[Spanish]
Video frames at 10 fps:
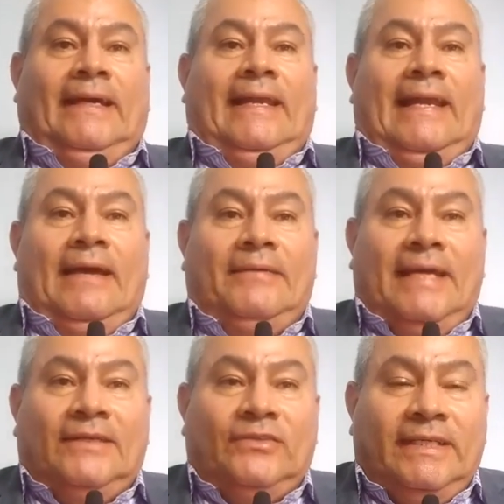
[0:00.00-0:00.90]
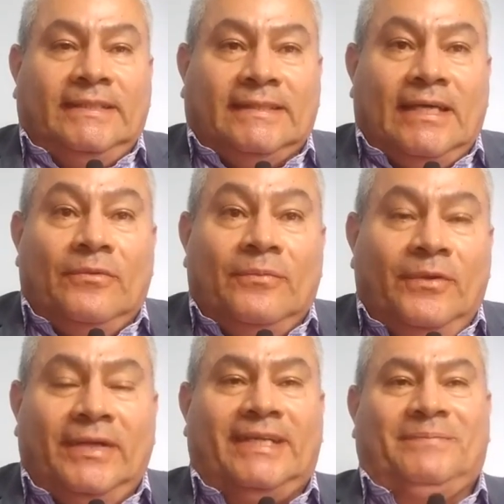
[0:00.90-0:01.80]
le había solicitado
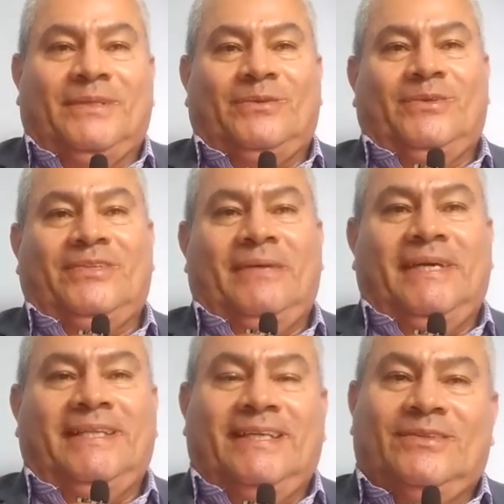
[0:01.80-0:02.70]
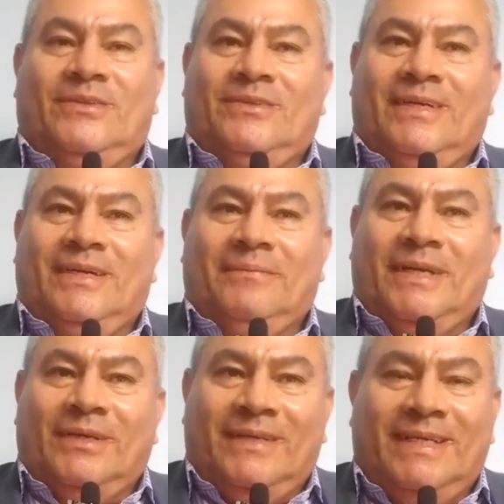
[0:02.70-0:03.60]
muy respetuosamente a estos eh,
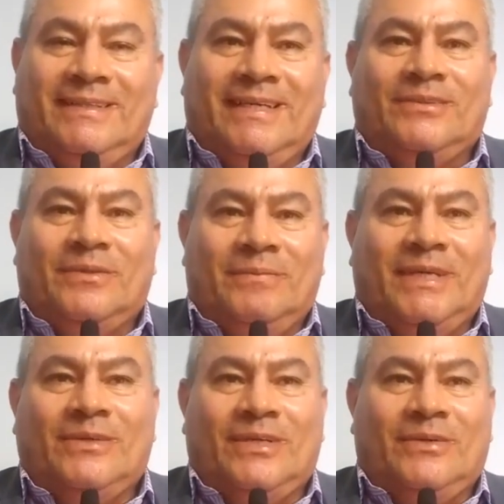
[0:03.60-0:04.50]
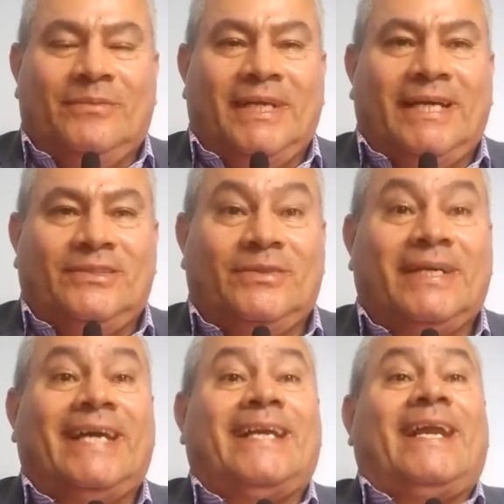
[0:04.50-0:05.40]
periodistas, a estos medios de
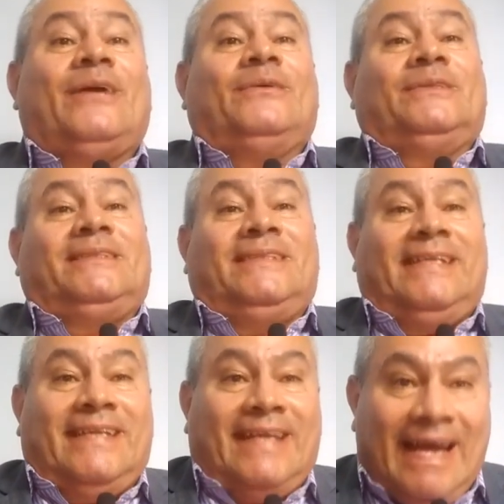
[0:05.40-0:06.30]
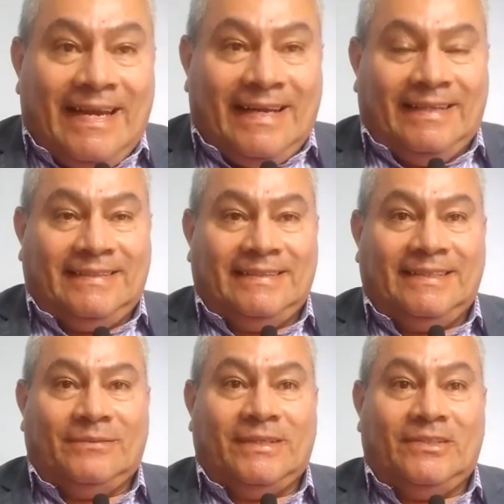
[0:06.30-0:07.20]
comunicación, que reconsideraran esa
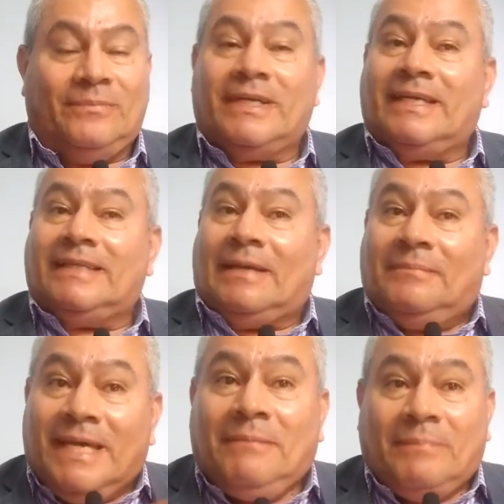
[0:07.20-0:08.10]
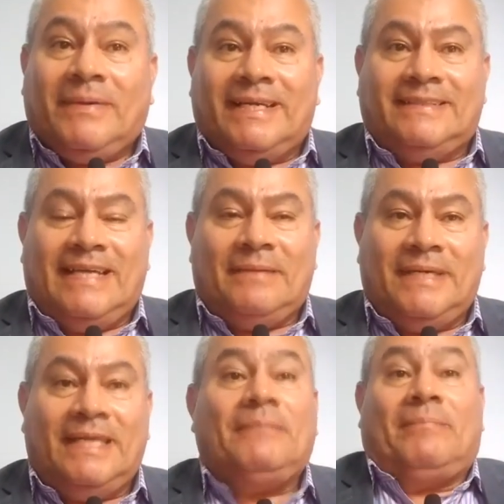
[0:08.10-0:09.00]
situación, porque también me parecía a
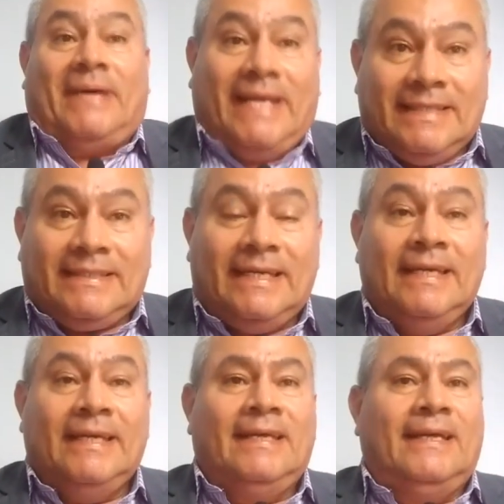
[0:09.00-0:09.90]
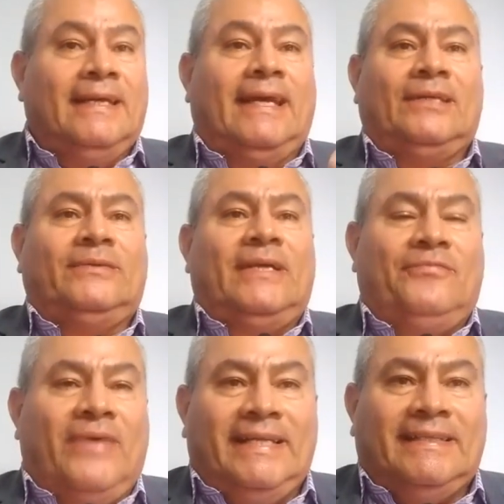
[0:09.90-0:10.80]
mí y me parece que es una
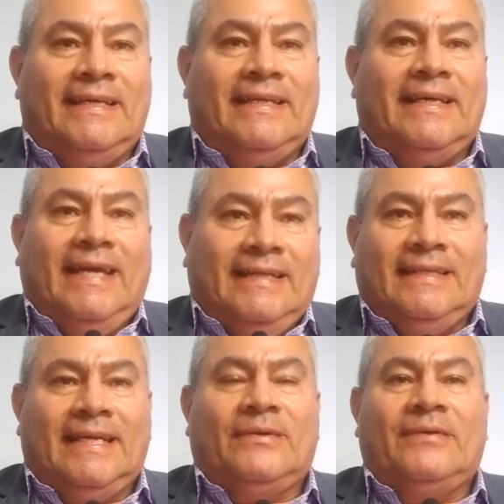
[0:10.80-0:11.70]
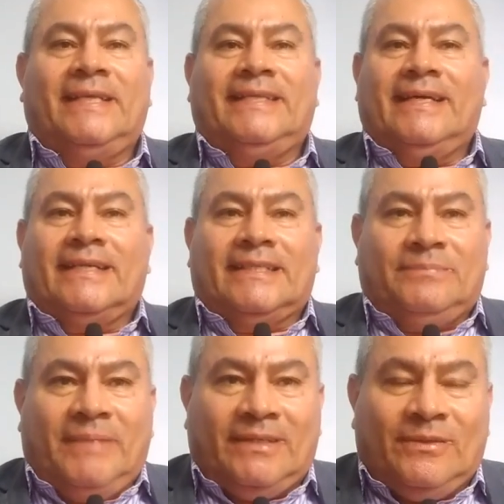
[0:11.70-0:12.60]
falta de ética, una falta de
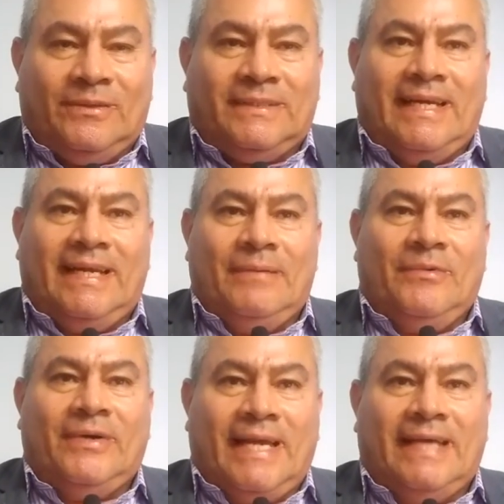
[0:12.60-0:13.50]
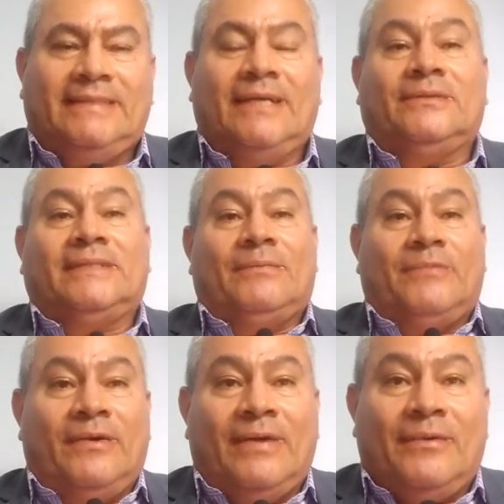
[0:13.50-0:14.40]
respeto contra la democracia, contra el
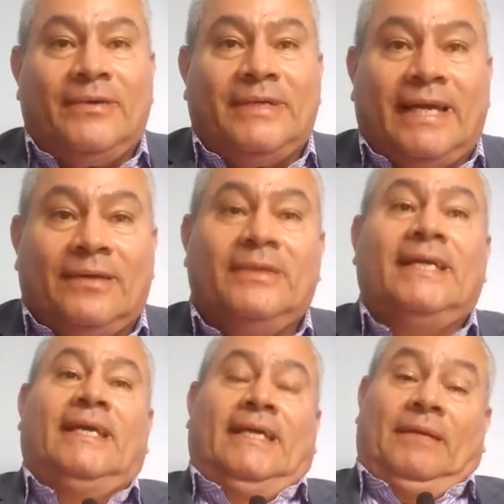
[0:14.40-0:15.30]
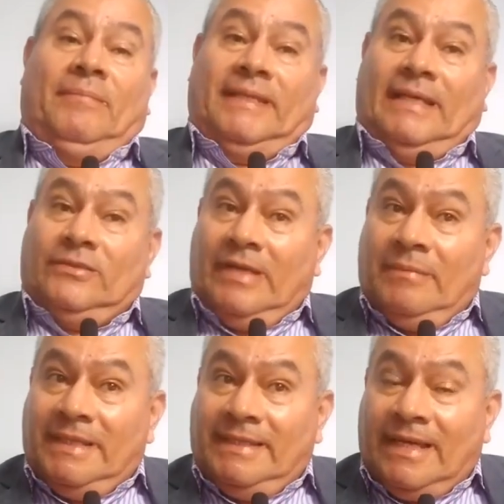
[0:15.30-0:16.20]
pueblo laboyano, invitar
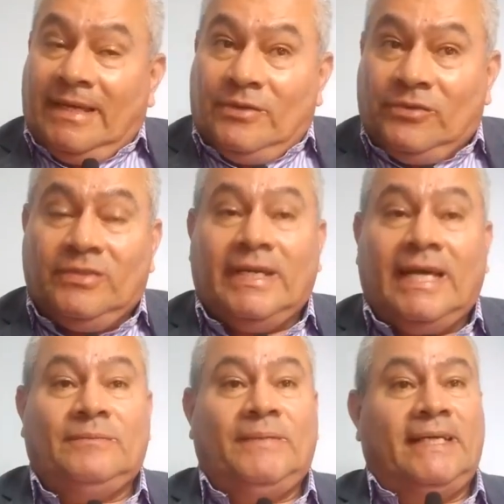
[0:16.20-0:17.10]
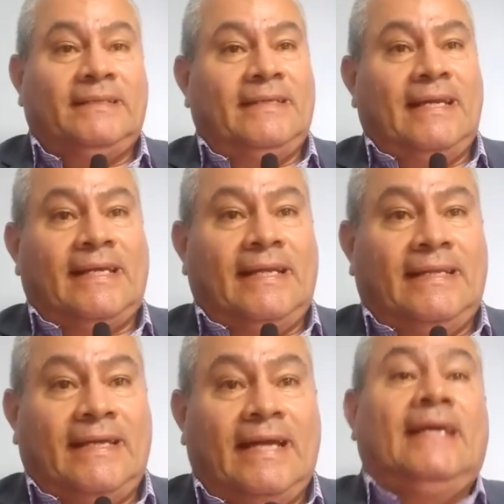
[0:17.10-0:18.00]
solamente a dos aspirantes a la
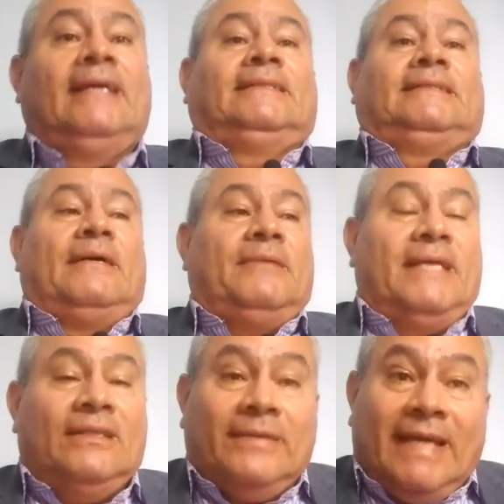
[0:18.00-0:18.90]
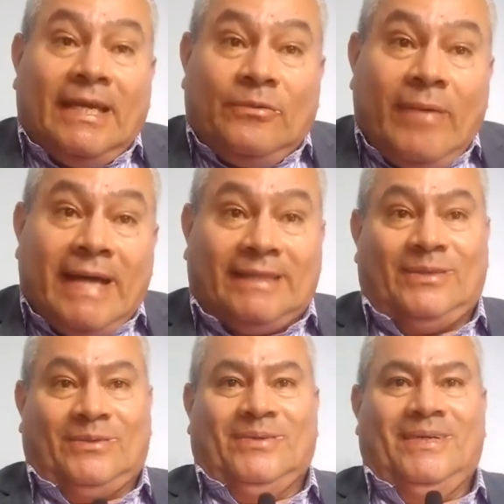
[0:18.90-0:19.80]
alcaldía sabiendo que hay
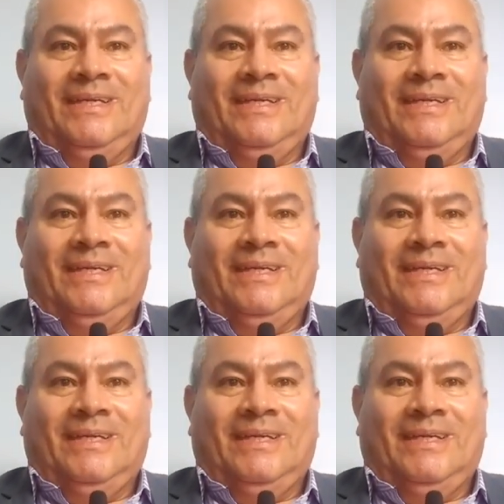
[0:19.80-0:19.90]
cuatro.